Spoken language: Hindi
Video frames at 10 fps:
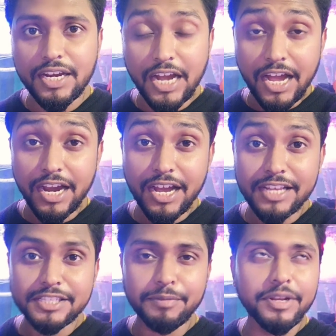कहाँ कहाँ
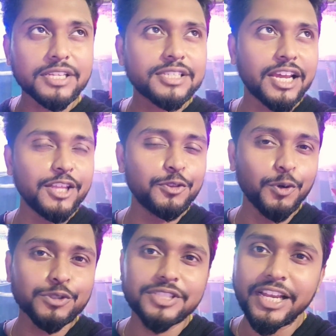से मेरे सारे
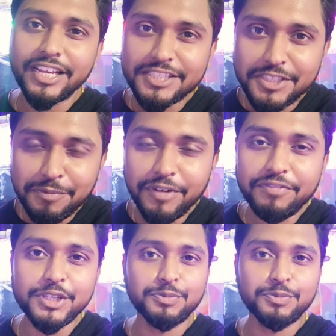दोस्त सारे कस्टमर फिश